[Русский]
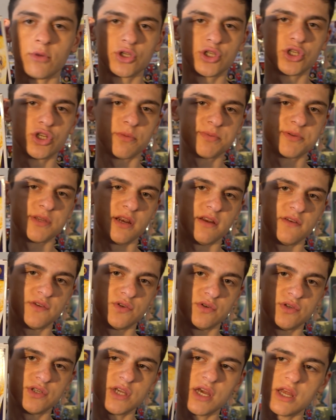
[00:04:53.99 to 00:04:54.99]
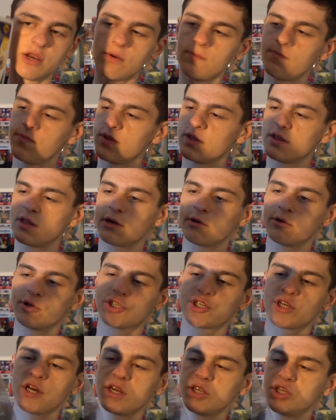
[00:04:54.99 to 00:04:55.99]
Можете еще посмотреть всю серию, и такой
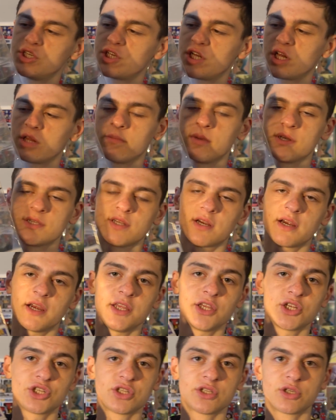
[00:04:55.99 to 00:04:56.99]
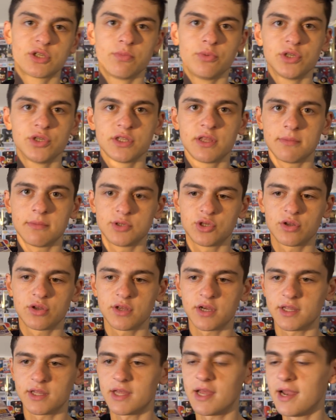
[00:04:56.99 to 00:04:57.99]
шикарнейший хелпбастер, конечно же, будет обзор
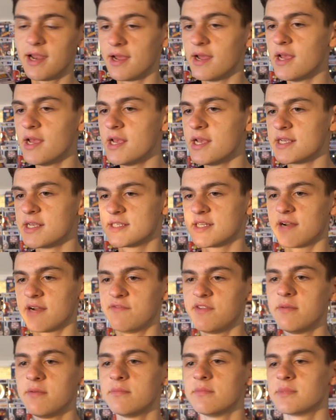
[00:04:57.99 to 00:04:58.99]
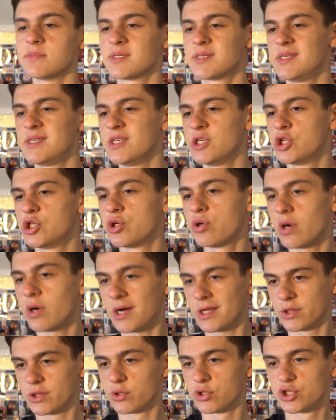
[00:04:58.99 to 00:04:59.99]
на канале. Сравним с еще
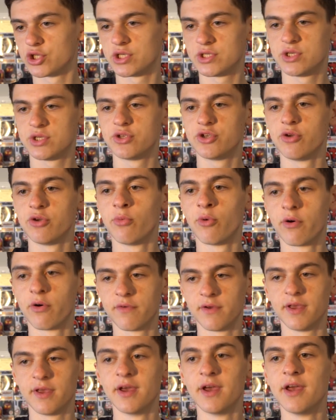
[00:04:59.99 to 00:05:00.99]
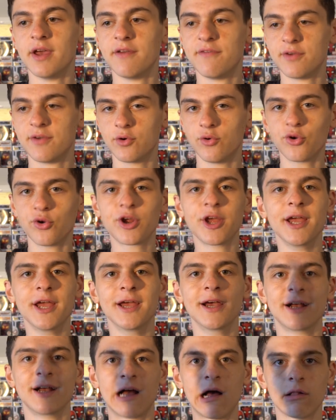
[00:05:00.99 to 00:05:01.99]
одной 6-дюймовой
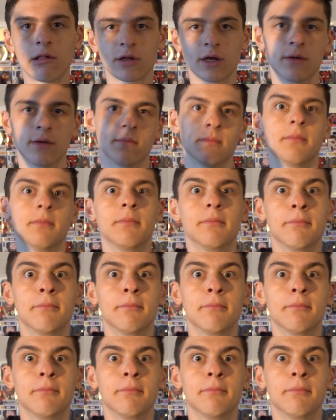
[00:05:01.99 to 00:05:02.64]
фигуркой Халка.